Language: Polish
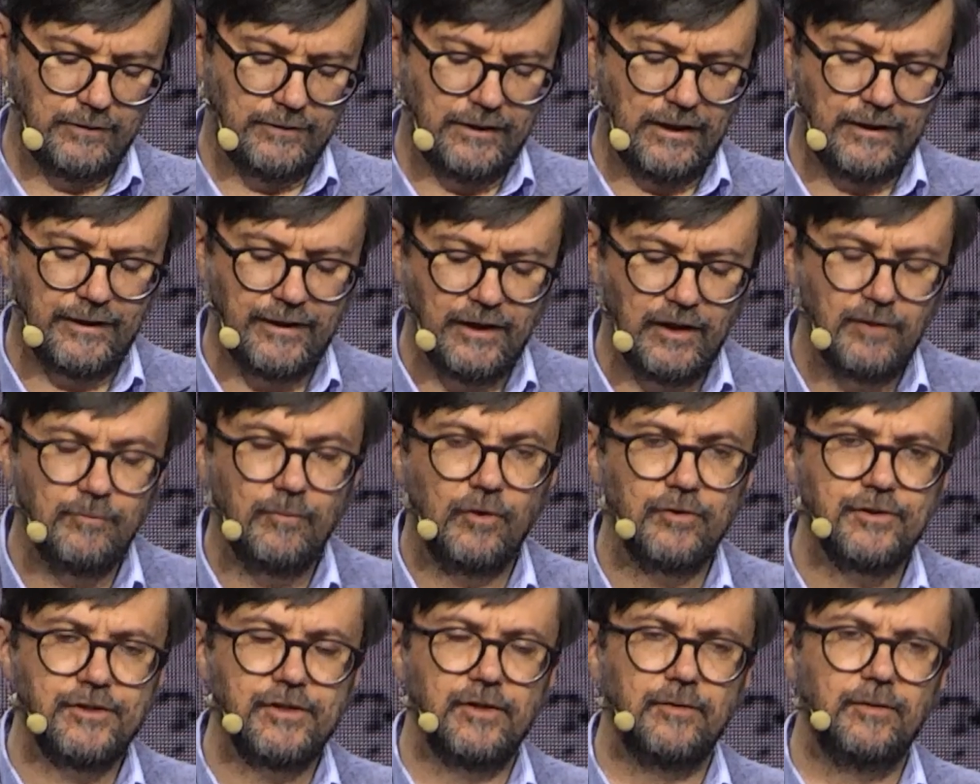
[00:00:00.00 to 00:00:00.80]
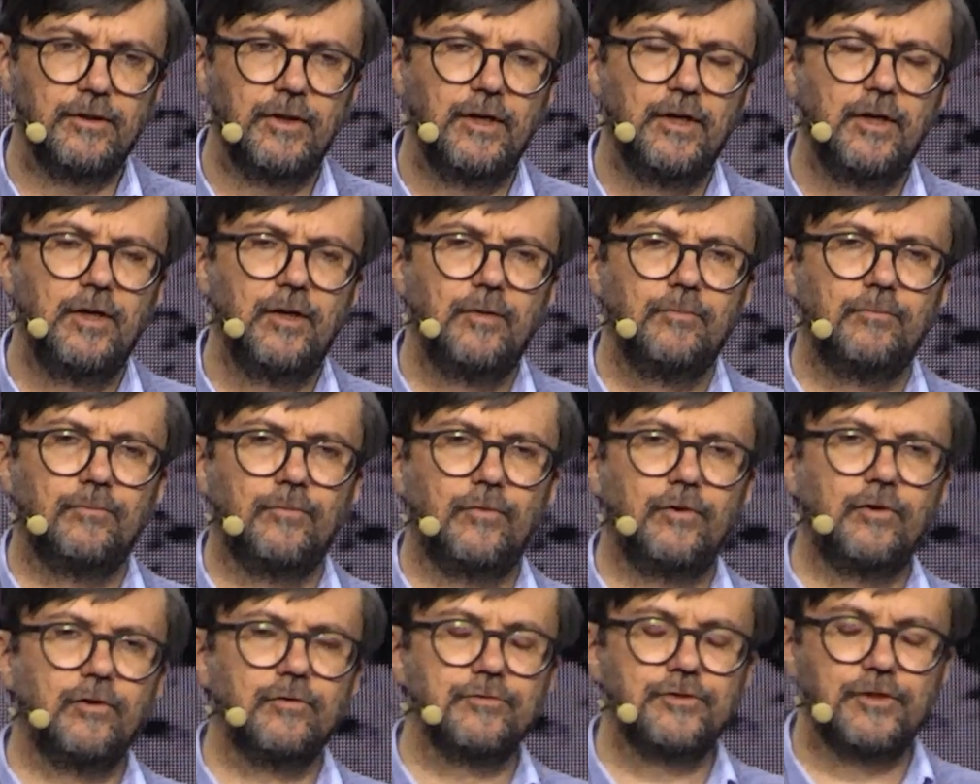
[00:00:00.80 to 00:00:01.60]
Takie emocje
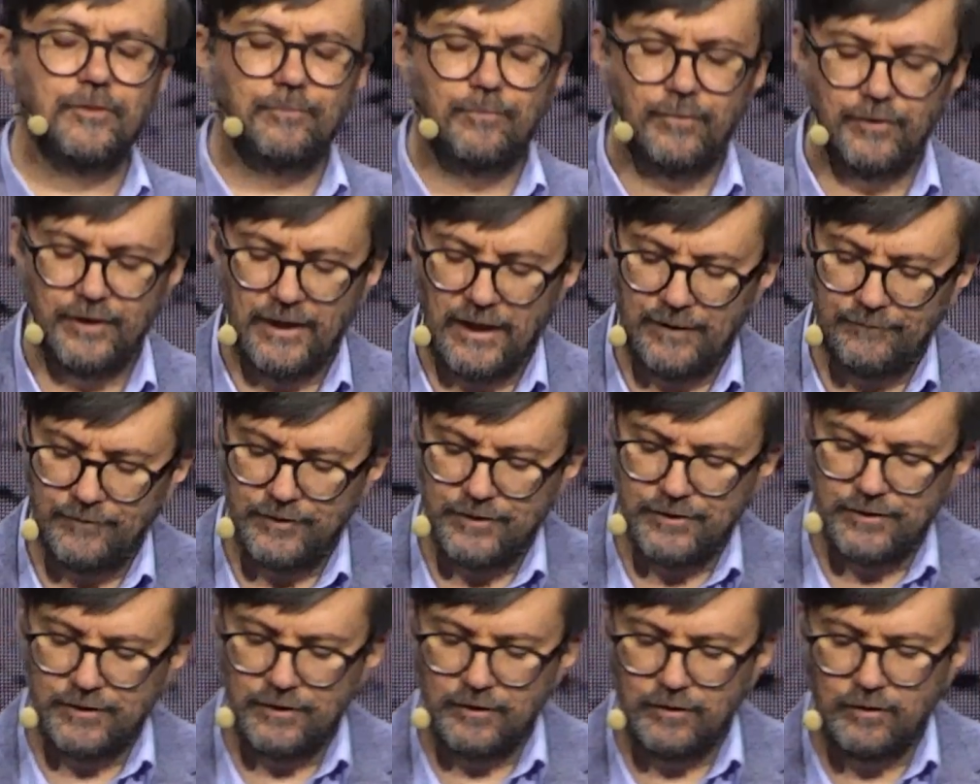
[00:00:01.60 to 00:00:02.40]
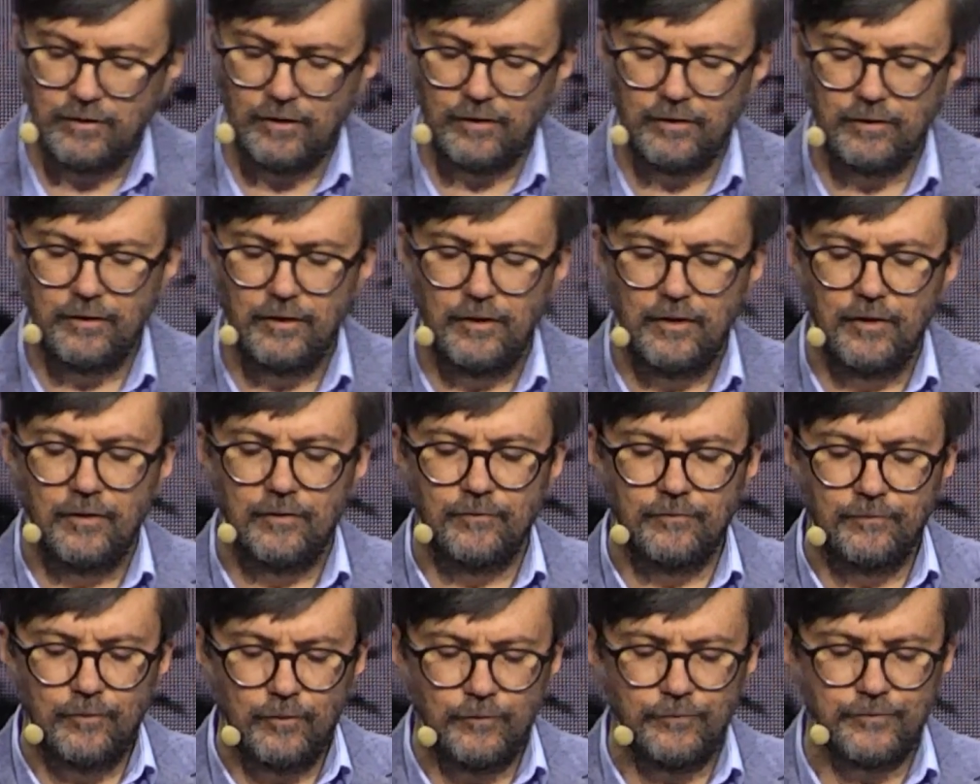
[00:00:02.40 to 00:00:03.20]
mogą się pojawić tylko
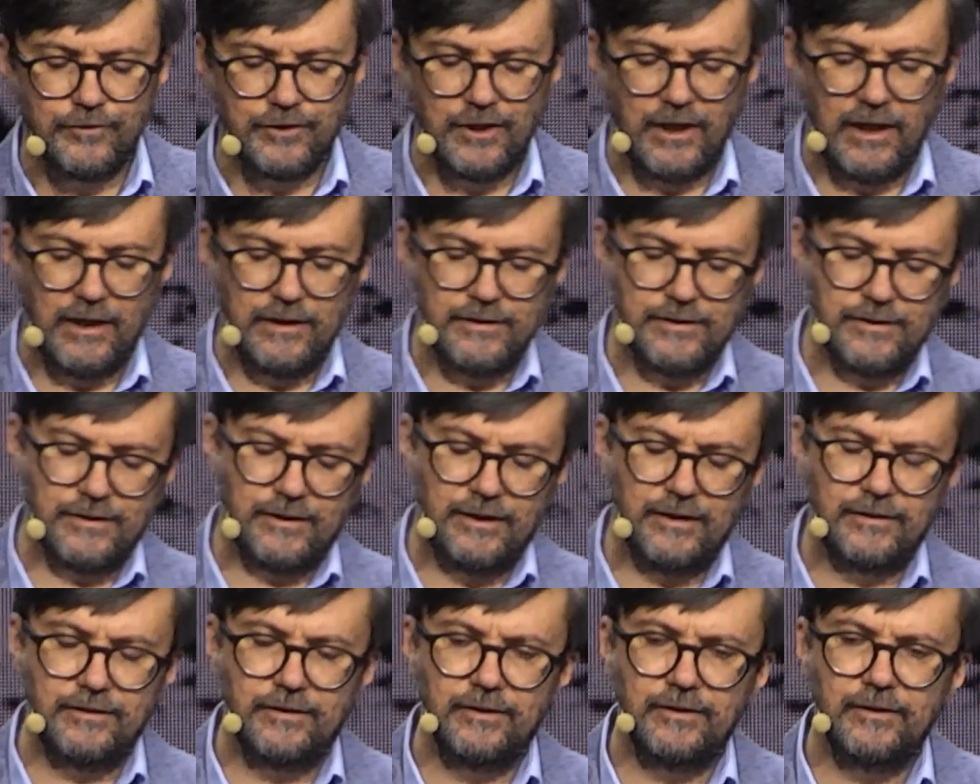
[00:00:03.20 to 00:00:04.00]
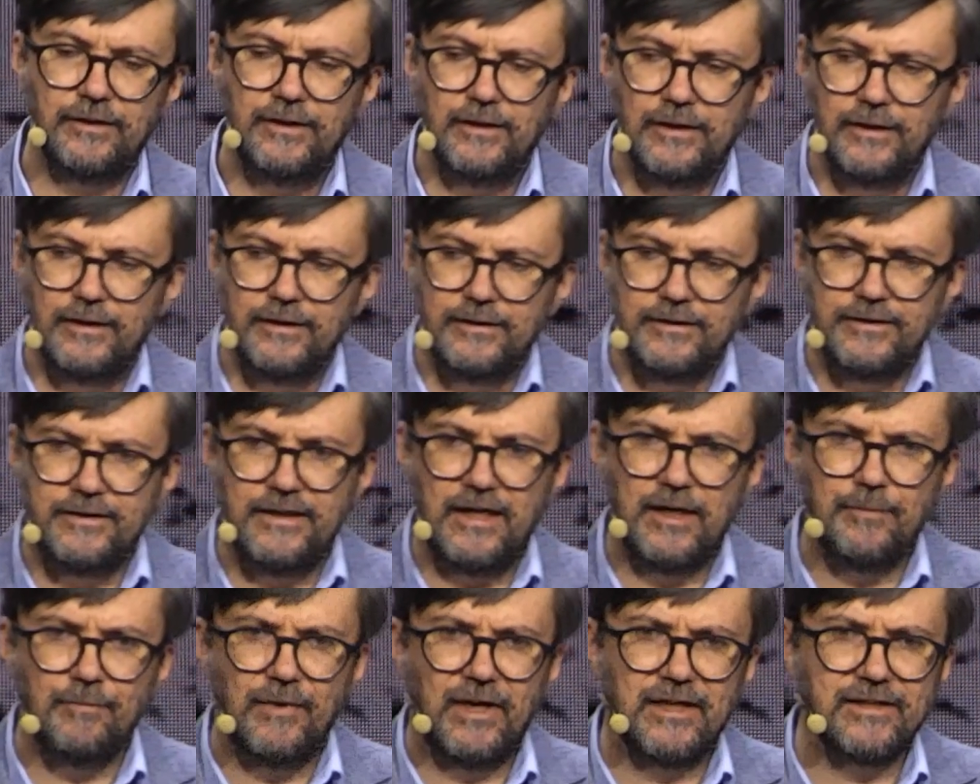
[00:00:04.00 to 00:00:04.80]
wówczas, kiedy
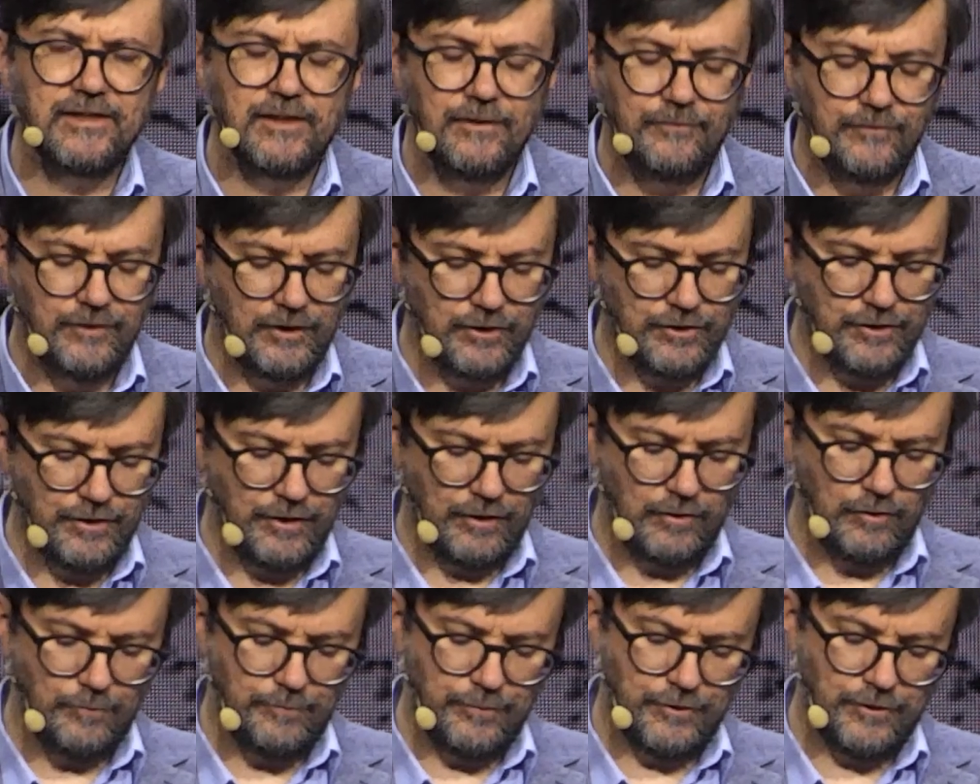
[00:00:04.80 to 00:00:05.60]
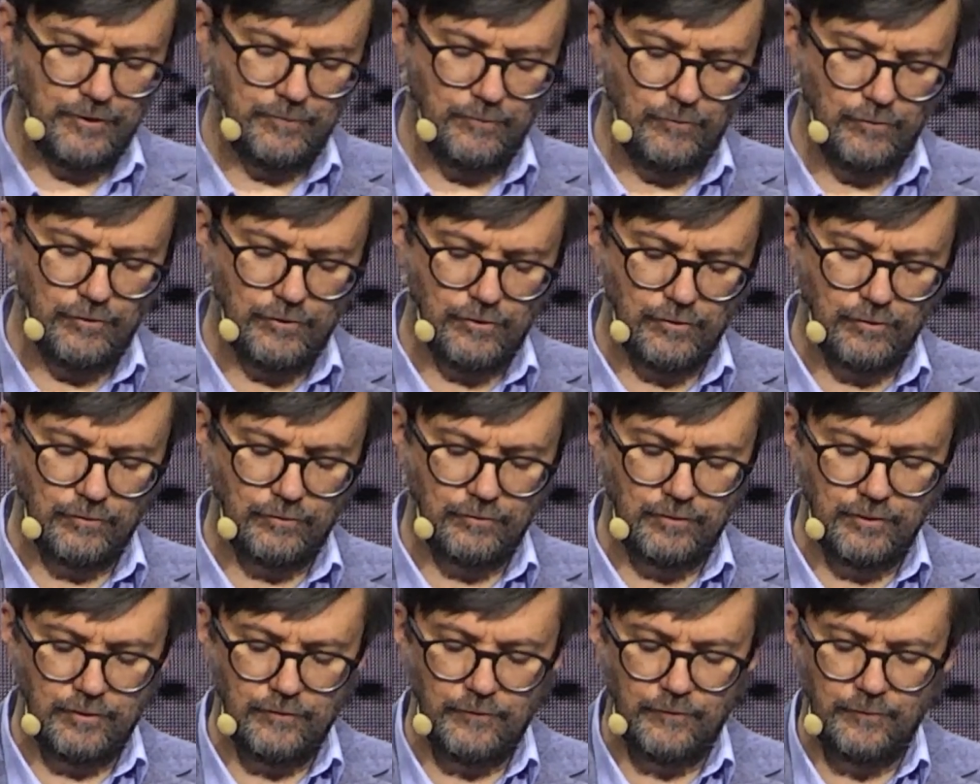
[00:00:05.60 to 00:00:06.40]
nie ma zewnętrznego przymusu,
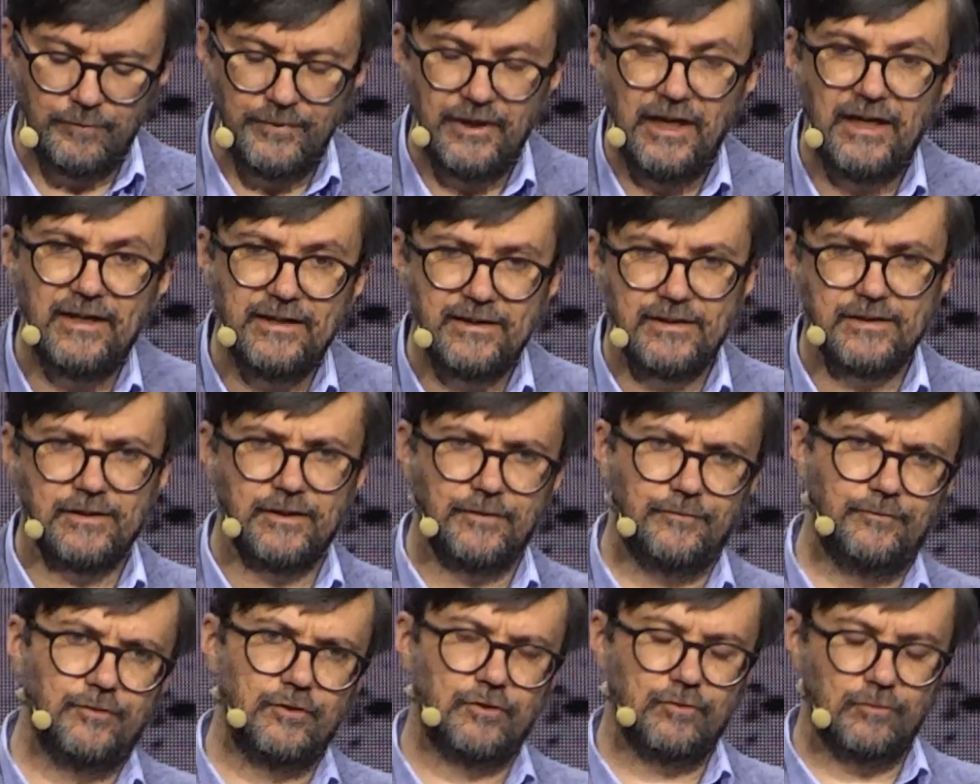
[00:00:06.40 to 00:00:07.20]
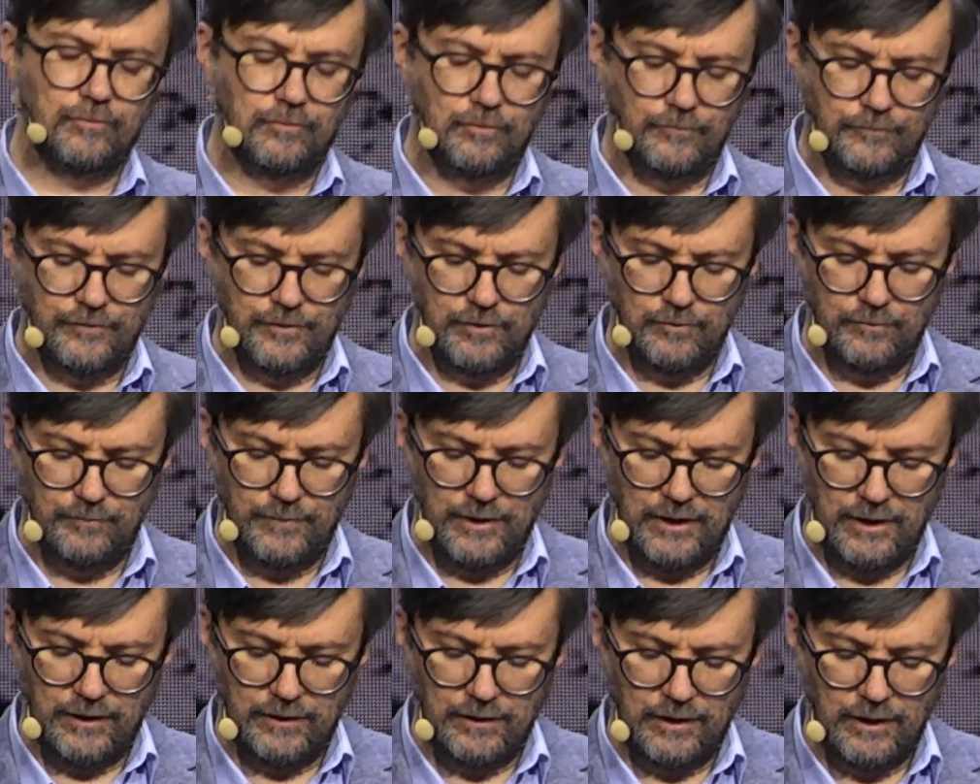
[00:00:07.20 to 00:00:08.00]
który w miejsce wyrzutów
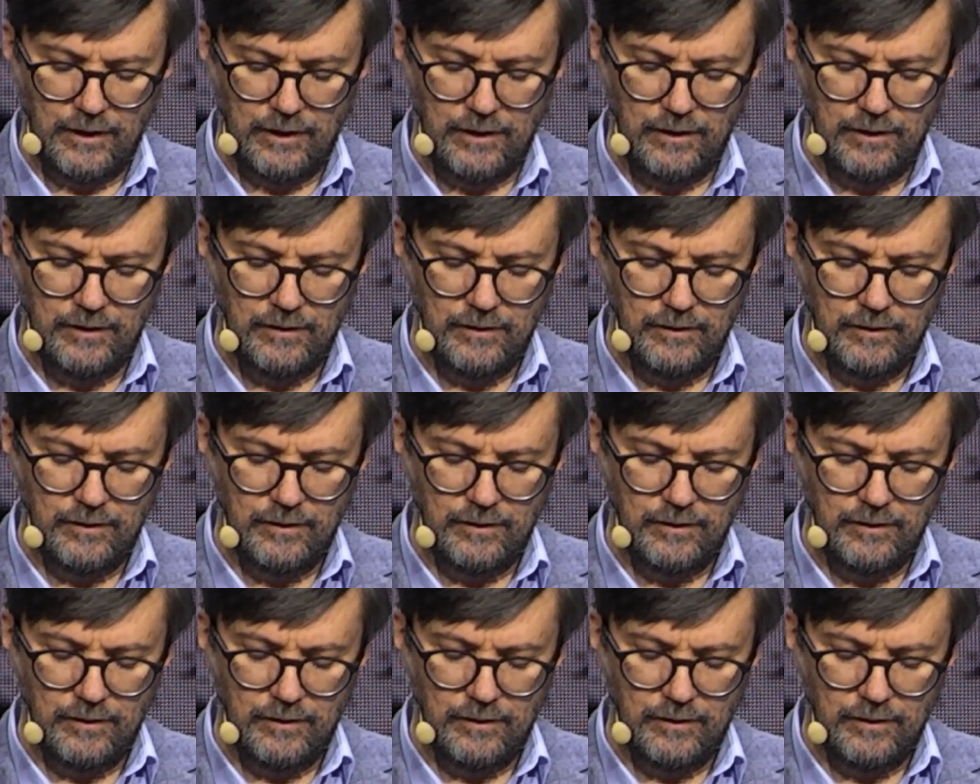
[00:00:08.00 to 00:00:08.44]
sumienia